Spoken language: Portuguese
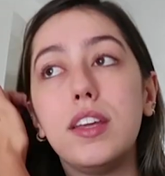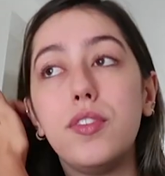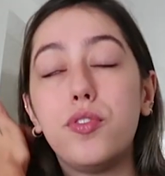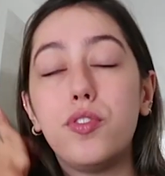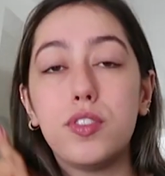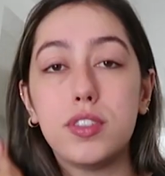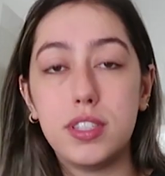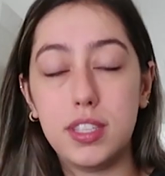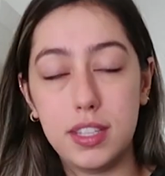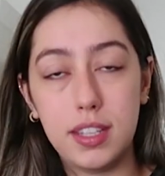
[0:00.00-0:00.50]
Que
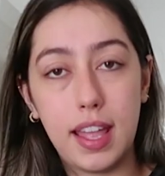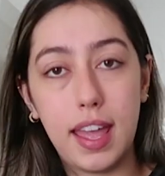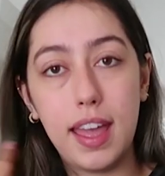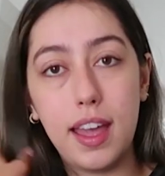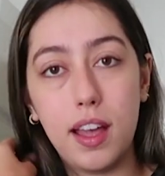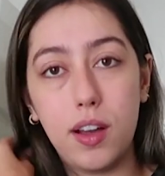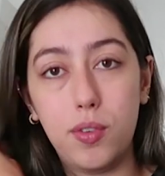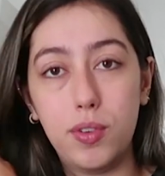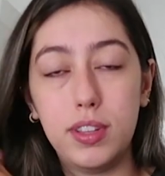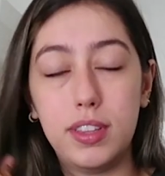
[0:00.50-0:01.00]
fosse,
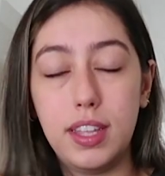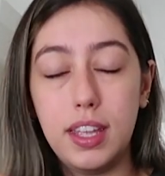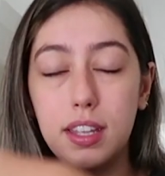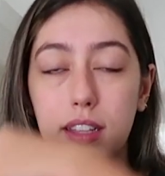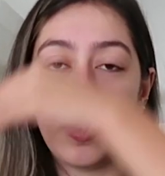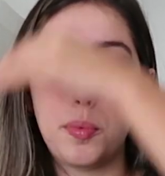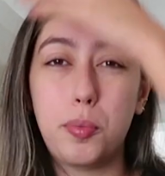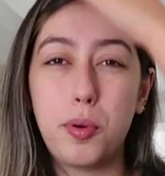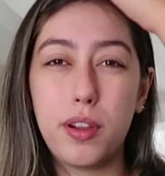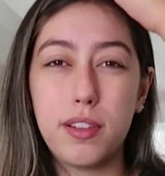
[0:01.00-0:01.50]
né,
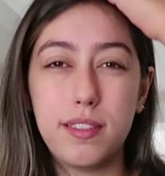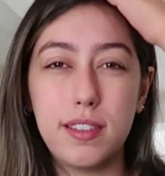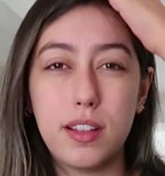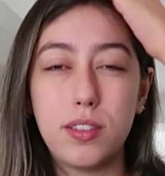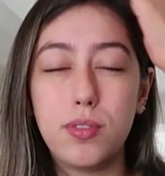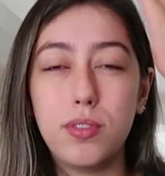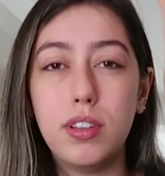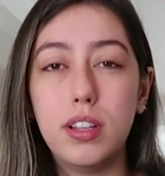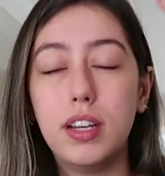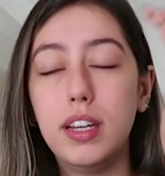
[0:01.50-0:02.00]

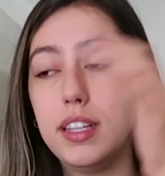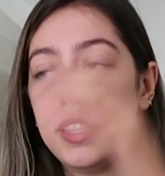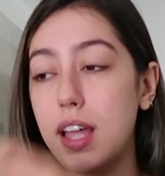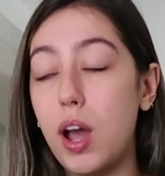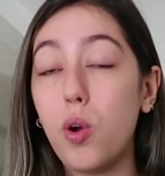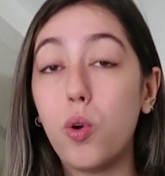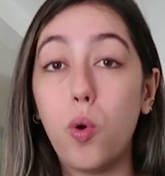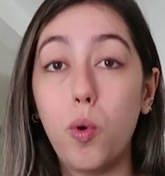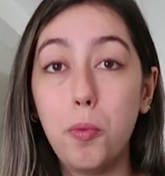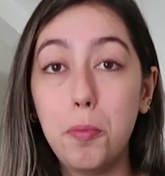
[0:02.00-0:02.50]
80% lã e
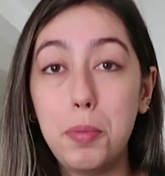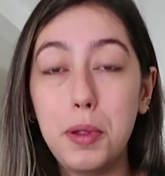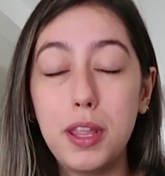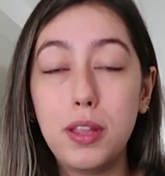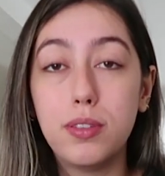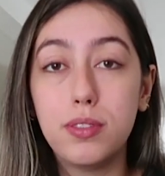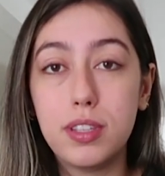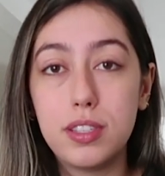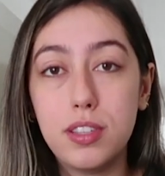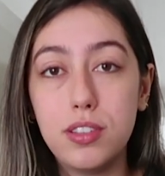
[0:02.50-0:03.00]
tal,
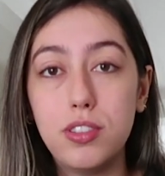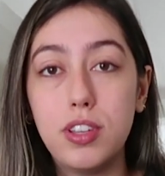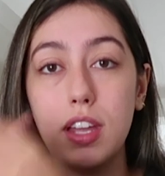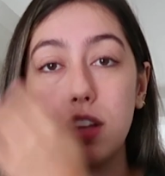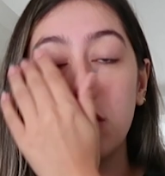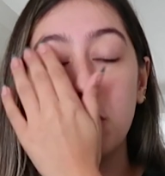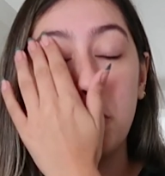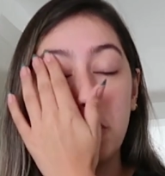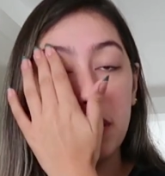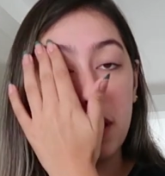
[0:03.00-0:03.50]
comprido desse
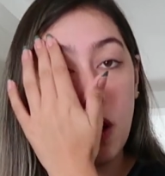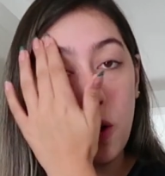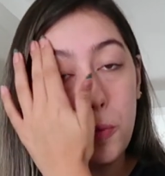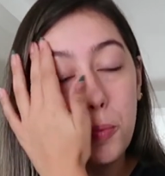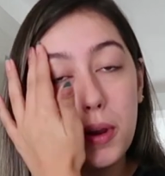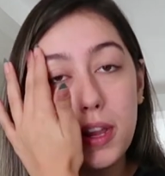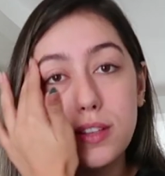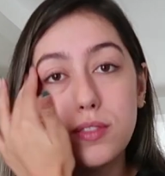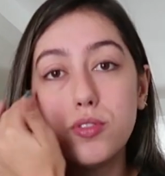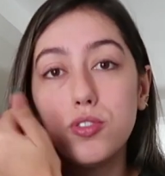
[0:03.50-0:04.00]
jeito. Porque é o
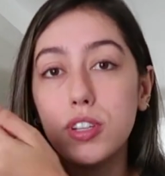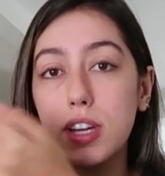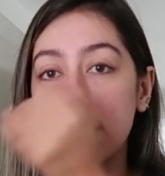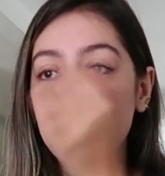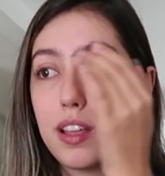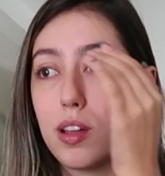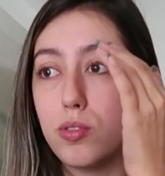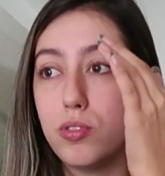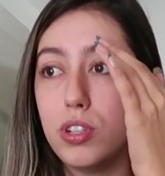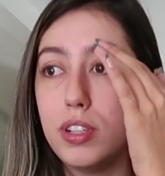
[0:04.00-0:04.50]
preço de
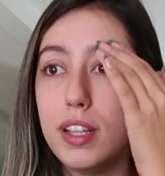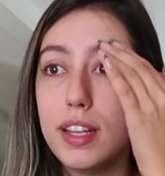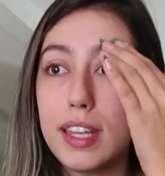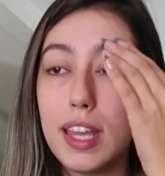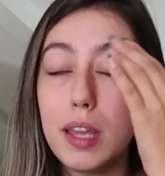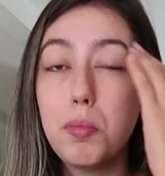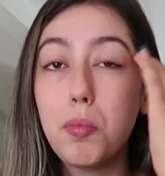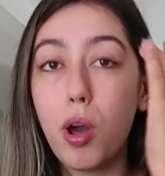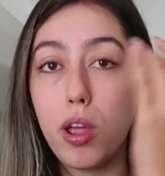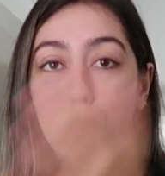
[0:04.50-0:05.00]
casaco de lã.
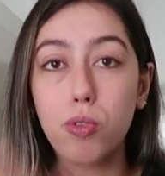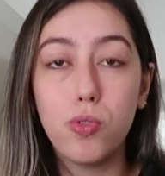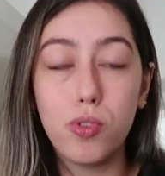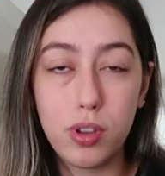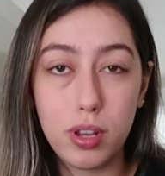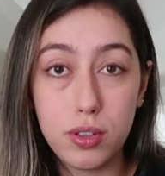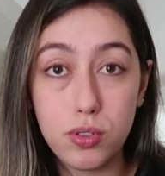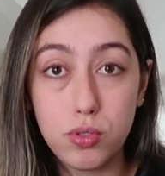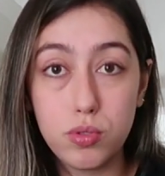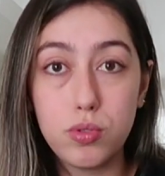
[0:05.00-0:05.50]
Quem mora no Rio
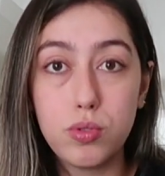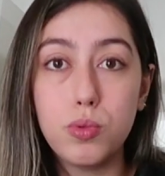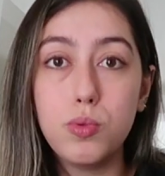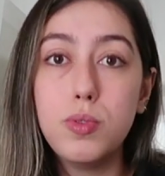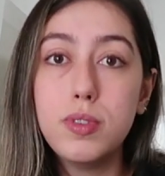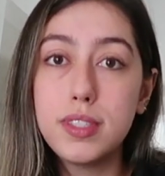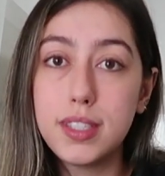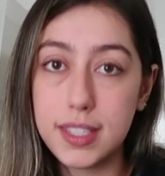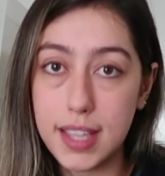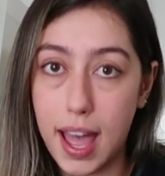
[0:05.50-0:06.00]
Grande do
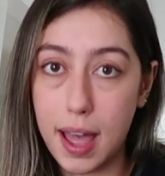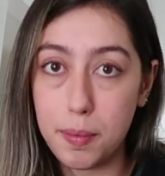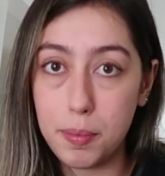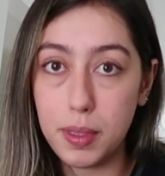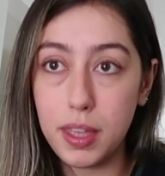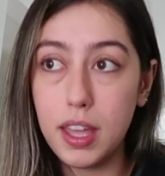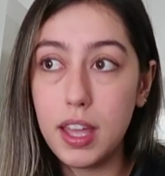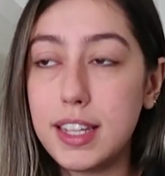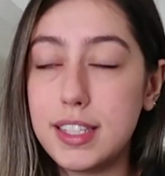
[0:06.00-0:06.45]
Sul sabe.